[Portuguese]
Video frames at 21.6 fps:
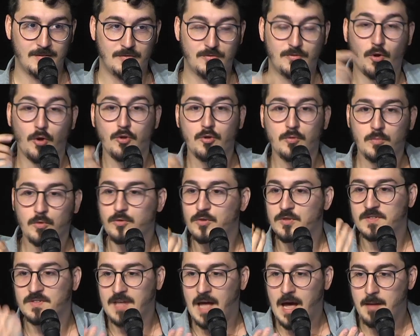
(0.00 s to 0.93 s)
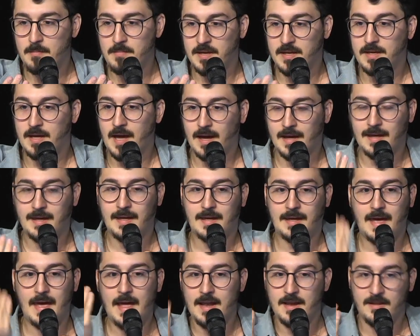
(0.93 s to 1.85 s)
Todo mundo sabe que
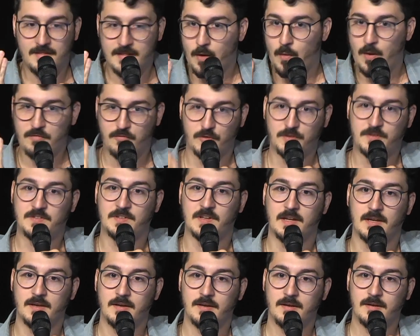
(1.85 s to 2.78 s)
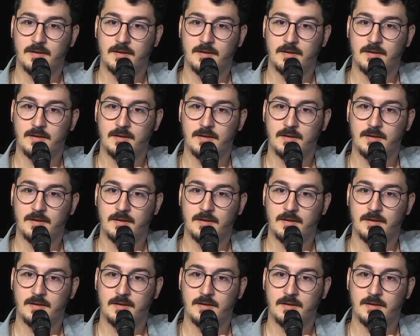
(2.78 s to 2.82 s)
aquele não é você.